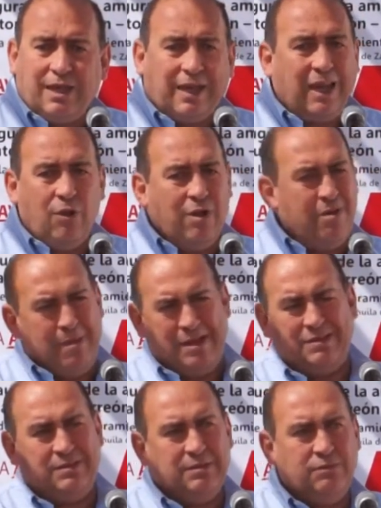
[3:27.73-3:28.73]
que quedó
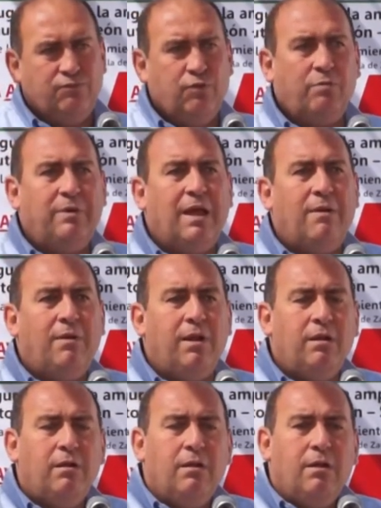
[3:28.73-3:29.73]
además
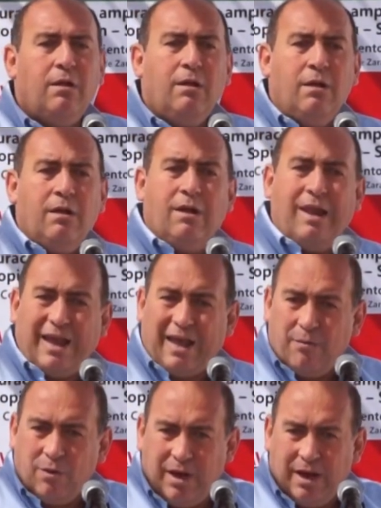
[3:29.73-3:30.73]
formidable, la
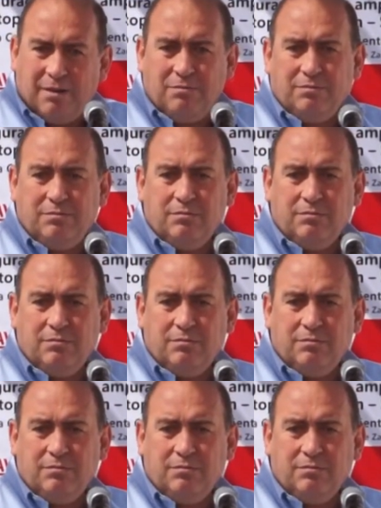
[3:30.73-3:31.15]
jabonera,